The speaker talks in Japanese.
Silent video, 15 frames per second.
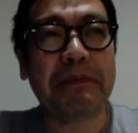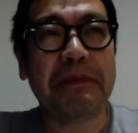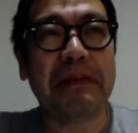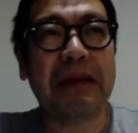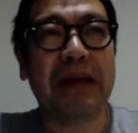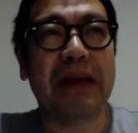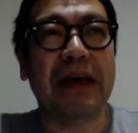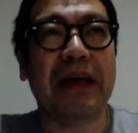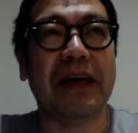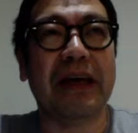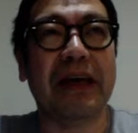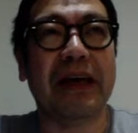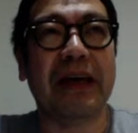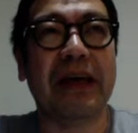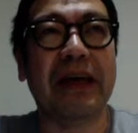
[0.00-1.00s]

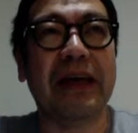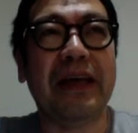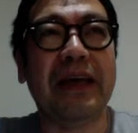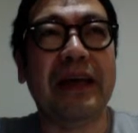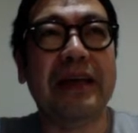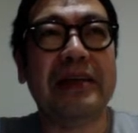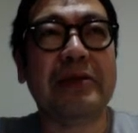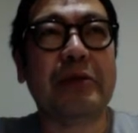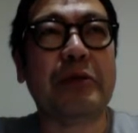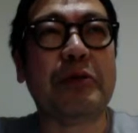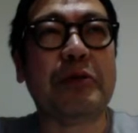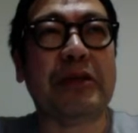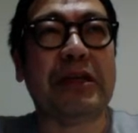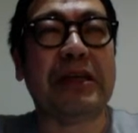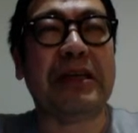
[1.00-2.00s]
えー、そういうふ
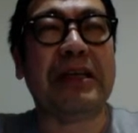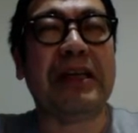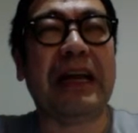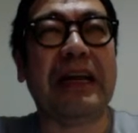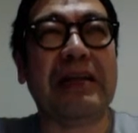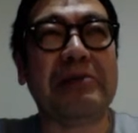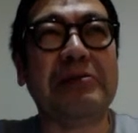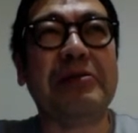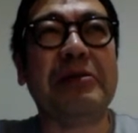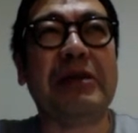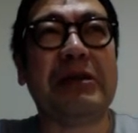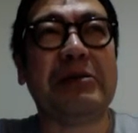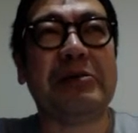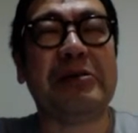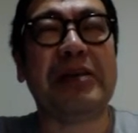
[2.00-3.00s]
うにいられるって
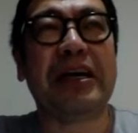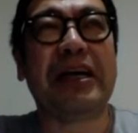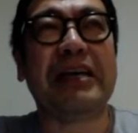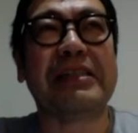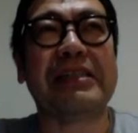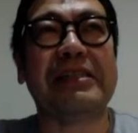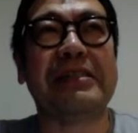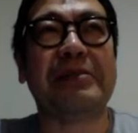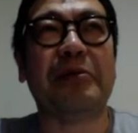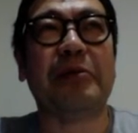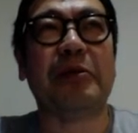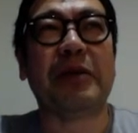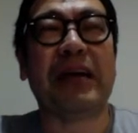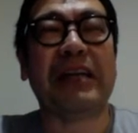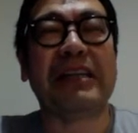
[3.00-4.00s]
いう生活
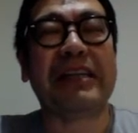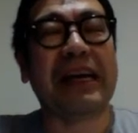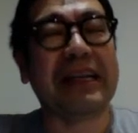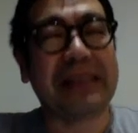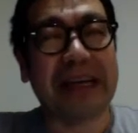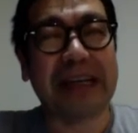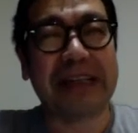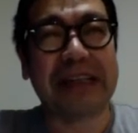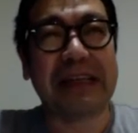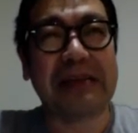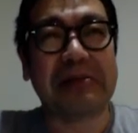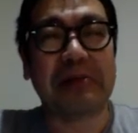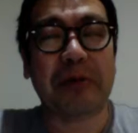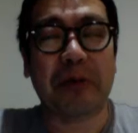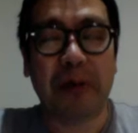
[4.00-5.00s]
をやりたいなって
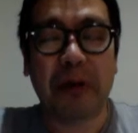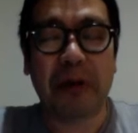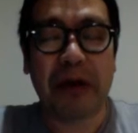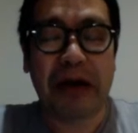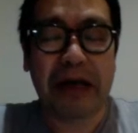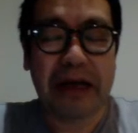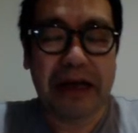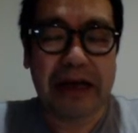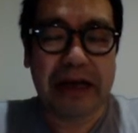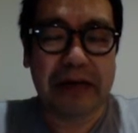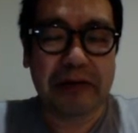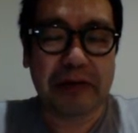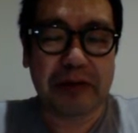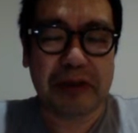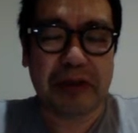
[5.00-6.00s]
いうのを、え
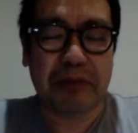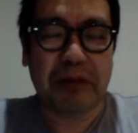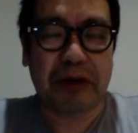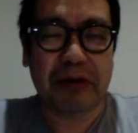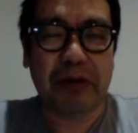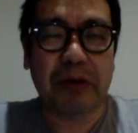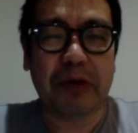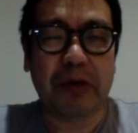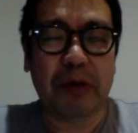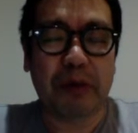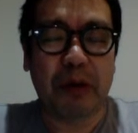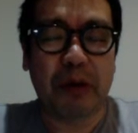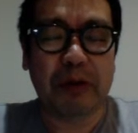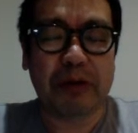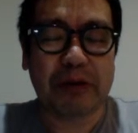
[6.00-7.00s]
うちの先輩と今日
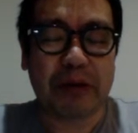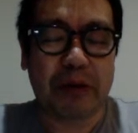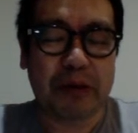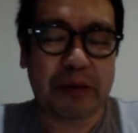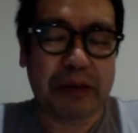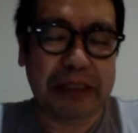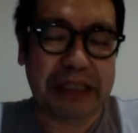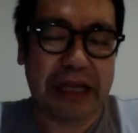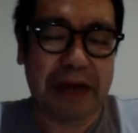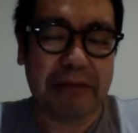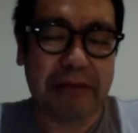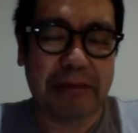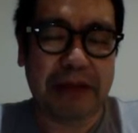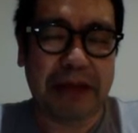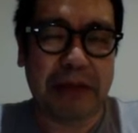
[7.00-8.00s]
も言っておりまし
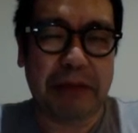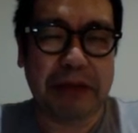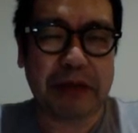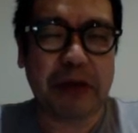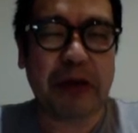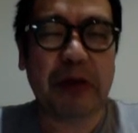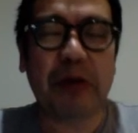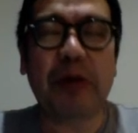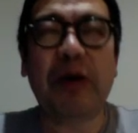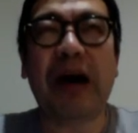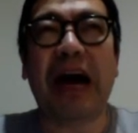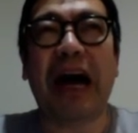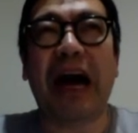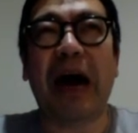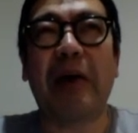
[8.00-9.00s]
た。えまあ、そんなところ
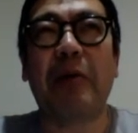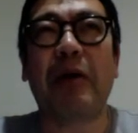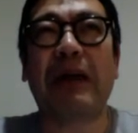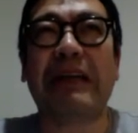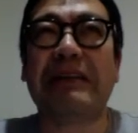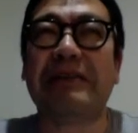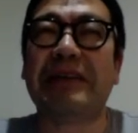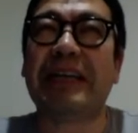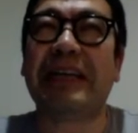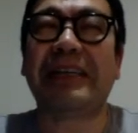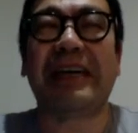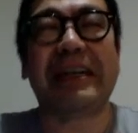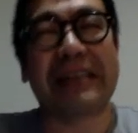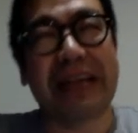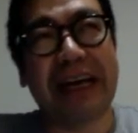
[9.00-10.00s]
が憧れる生き
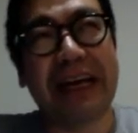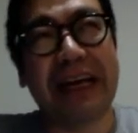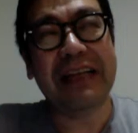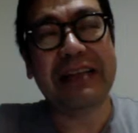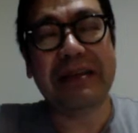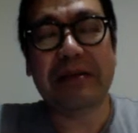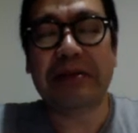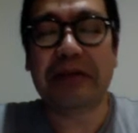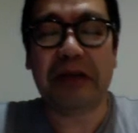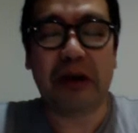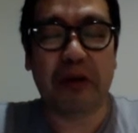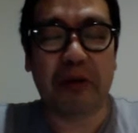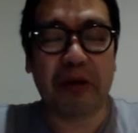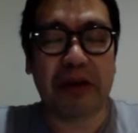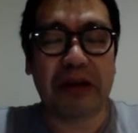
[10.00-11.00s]
方かないうふうに
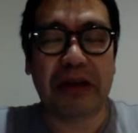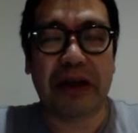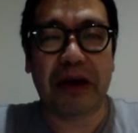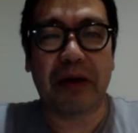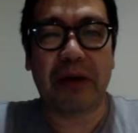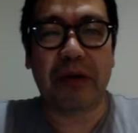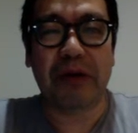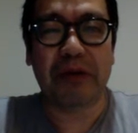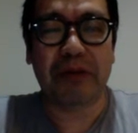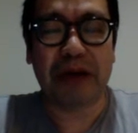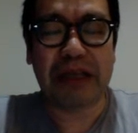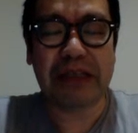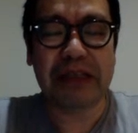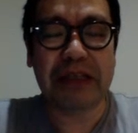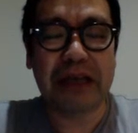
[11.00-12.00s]
思っており
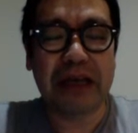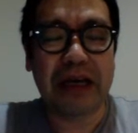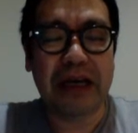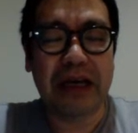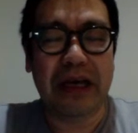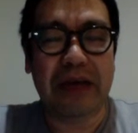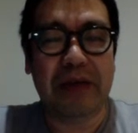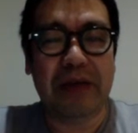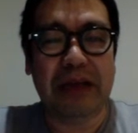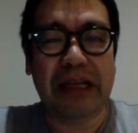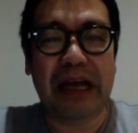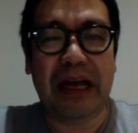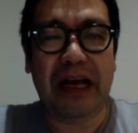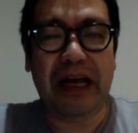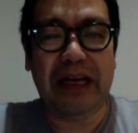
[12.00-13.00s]
ます。えま
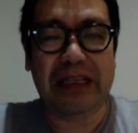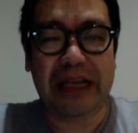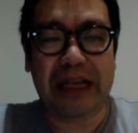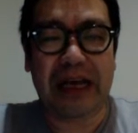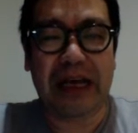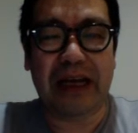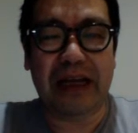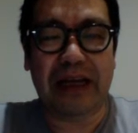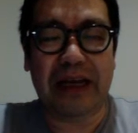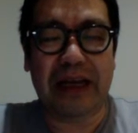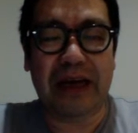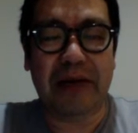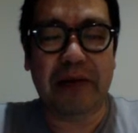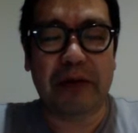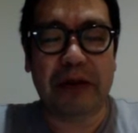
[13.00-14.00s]
た明日、
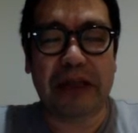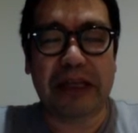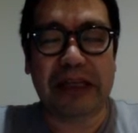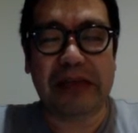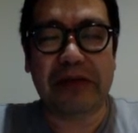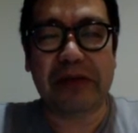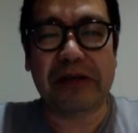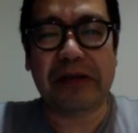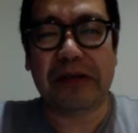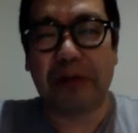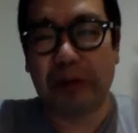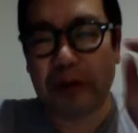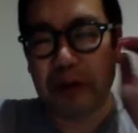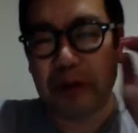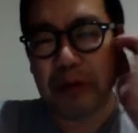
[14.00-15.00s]
えー、送り出
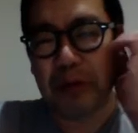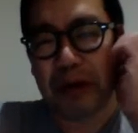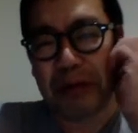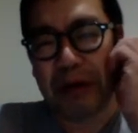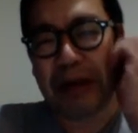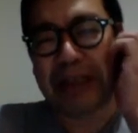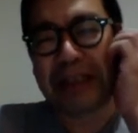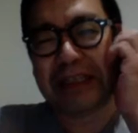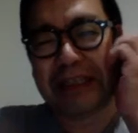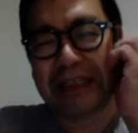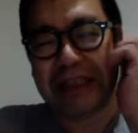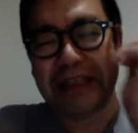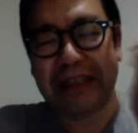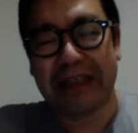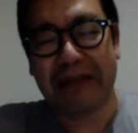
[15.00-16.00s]
そうと思います。
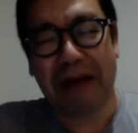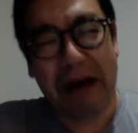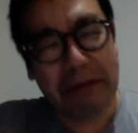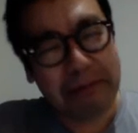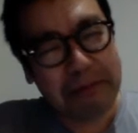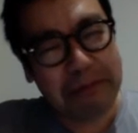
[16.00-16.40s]
では。